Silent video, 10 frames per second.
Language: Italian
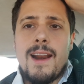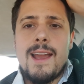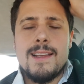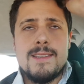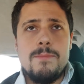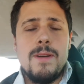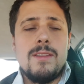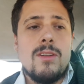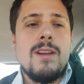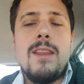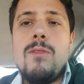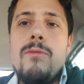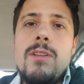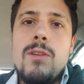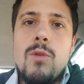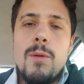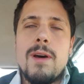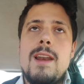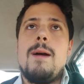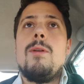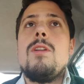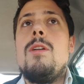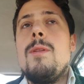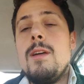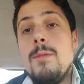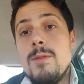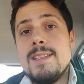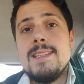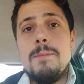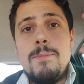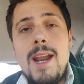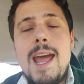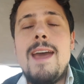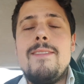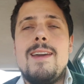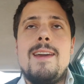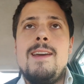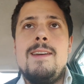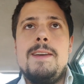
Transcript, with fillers: ragazzi, bentornati in un video in cui parliamo di Roma dopo questa breve